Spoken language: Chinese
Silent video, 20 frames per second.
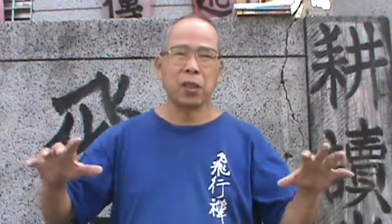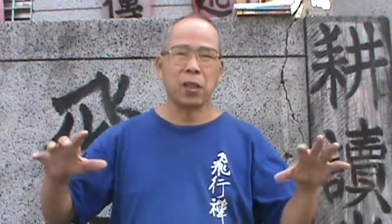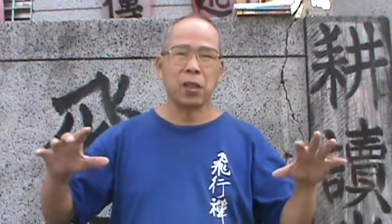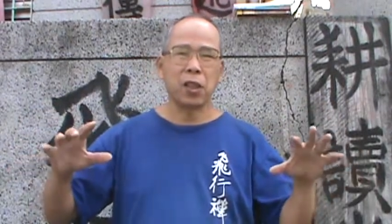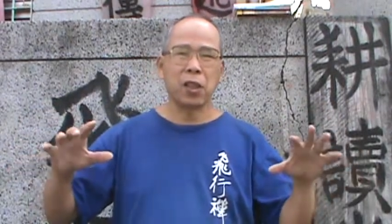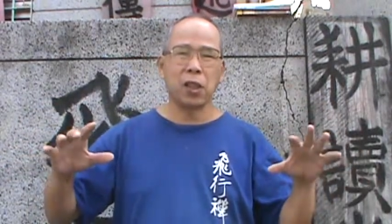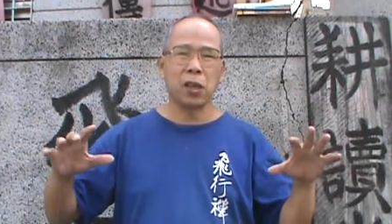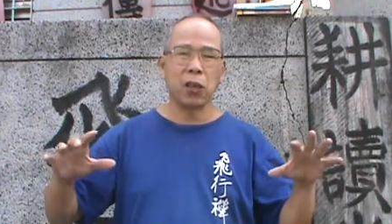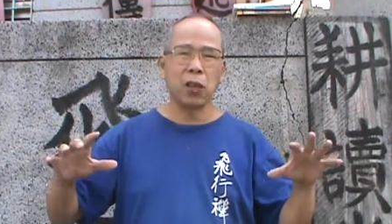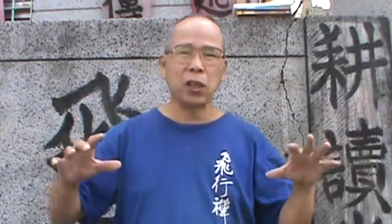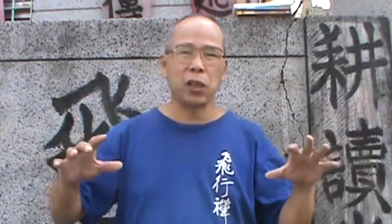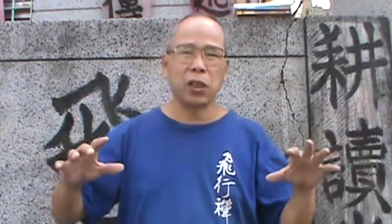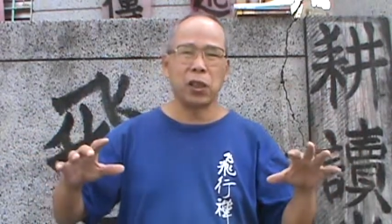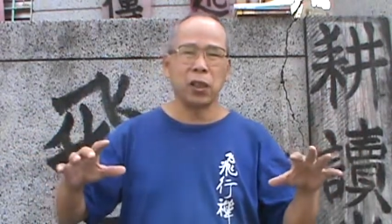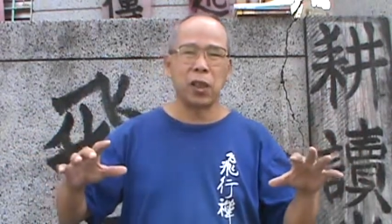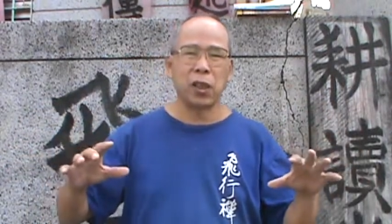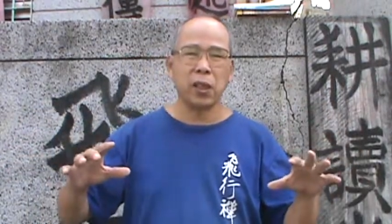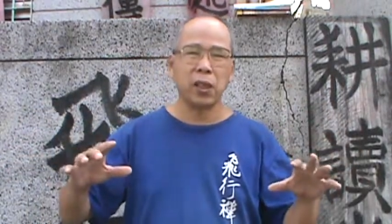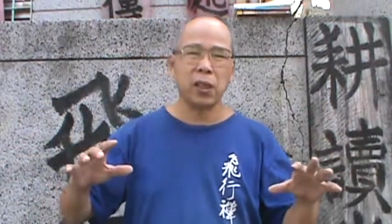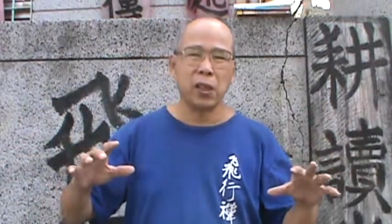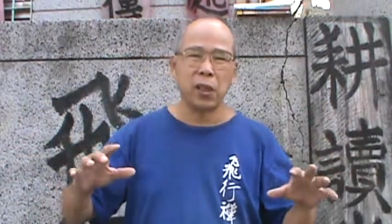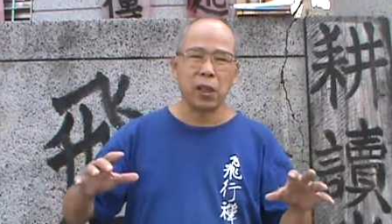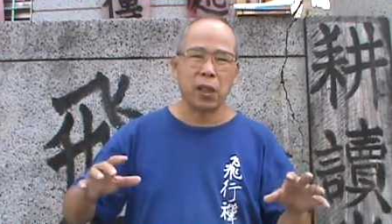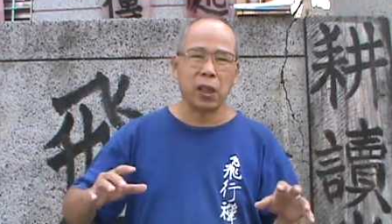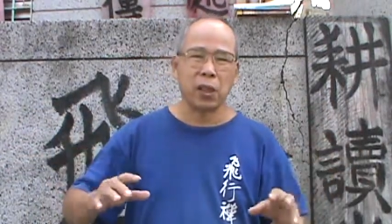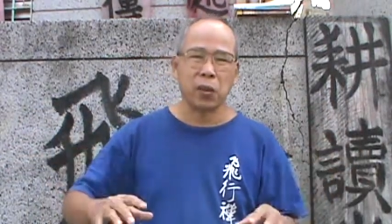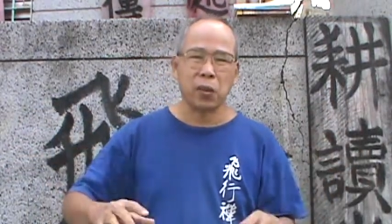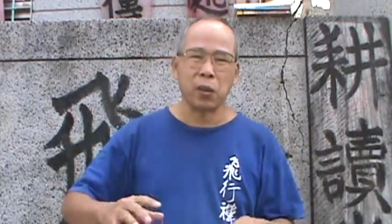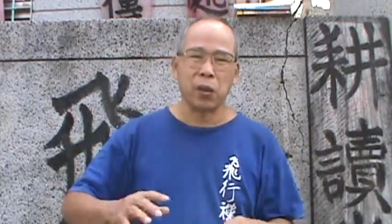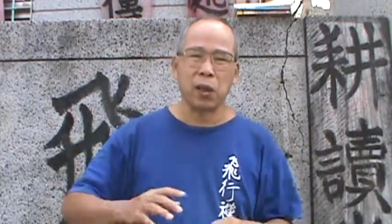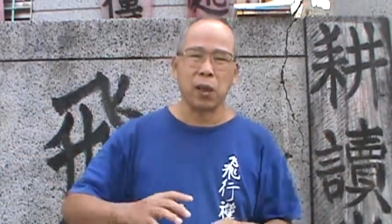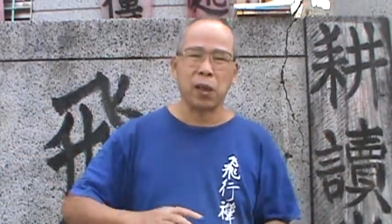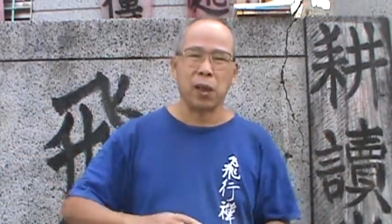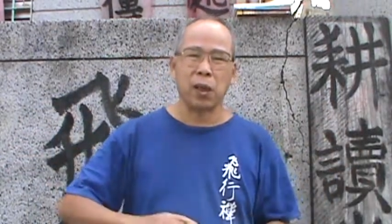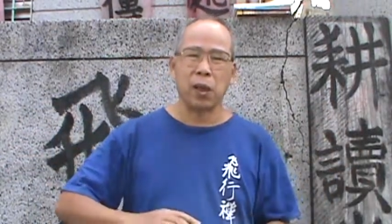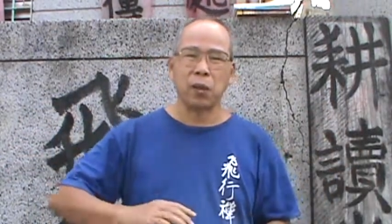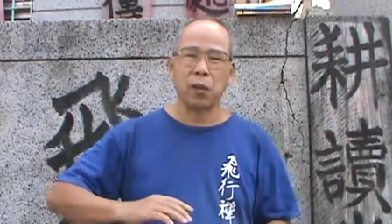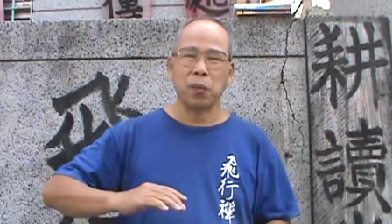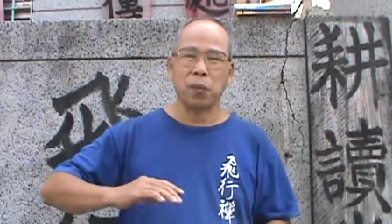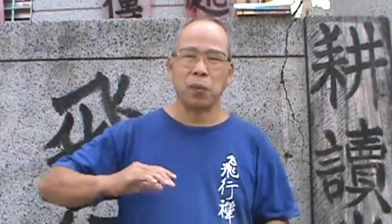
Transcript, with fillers: 社会青年一直想说，哎呀，